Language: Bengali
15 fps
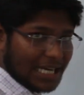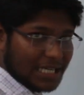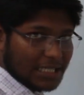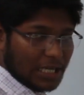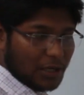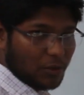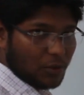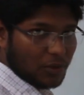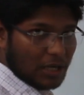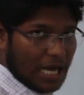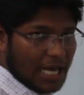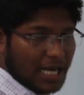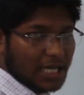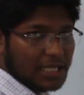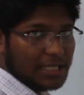একটা কোণ
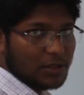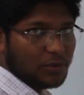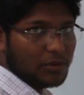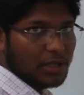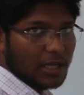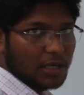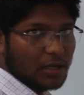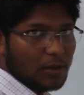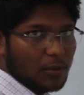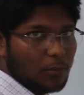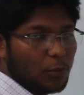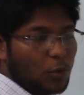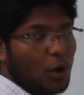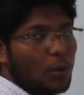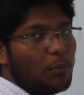আরেকটা কোণের
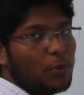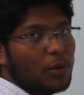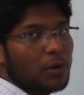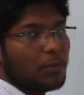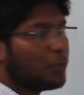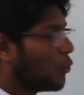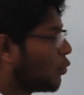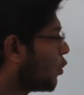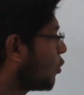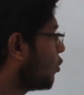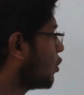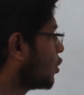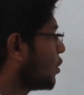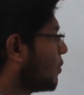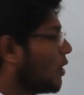পুরক
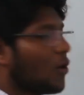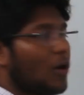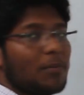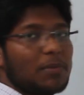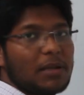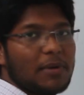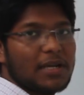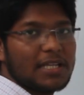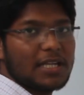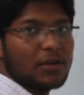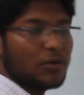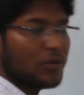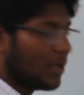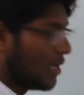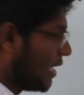কোণ অথবা
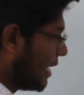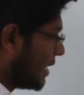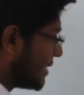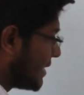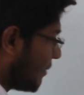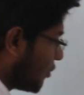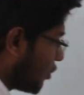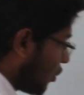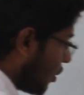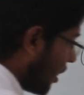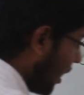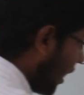কমপ্লিমেন্টারি কোণ যেমন ধরেন